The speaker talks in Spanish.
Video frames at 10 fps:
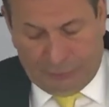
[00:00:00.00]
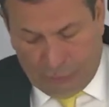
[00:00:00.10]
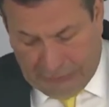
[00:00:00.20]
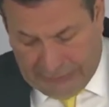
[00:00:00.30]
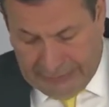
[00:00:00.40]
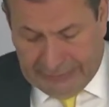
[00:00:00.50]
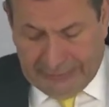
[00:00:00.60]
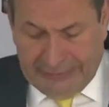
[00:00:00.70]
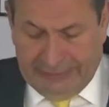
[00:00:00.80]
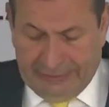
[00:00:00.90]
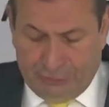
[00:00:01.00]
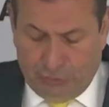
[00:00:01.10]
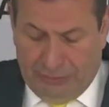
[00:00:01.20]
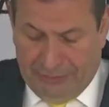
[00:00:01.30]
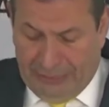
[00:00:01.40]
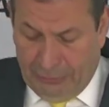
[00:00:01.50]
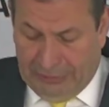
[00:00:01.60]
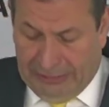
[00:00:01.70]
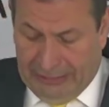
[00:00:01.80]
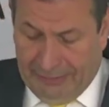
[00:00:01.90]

dirigente Jesús Zambrano Grijalva